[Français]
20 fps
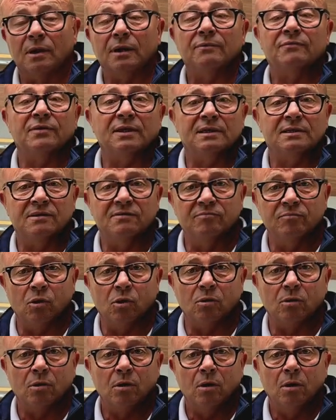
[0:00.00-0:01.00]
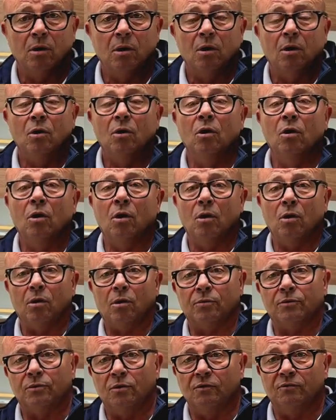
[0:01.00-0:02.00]
Effectivement,
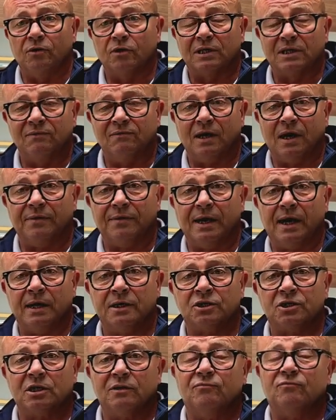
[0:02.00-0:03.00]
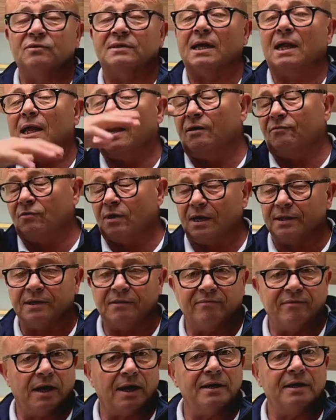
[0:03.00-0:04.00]
lors de votre hivernage, et vous allez avoir des
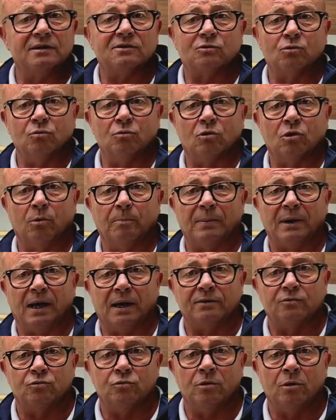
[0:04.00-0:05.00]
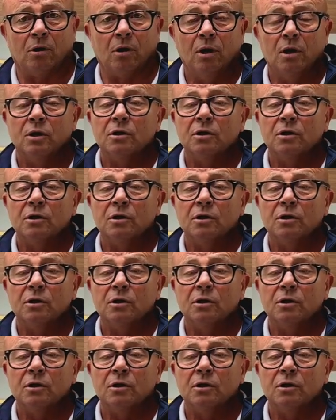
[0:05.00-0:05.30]
variations de température,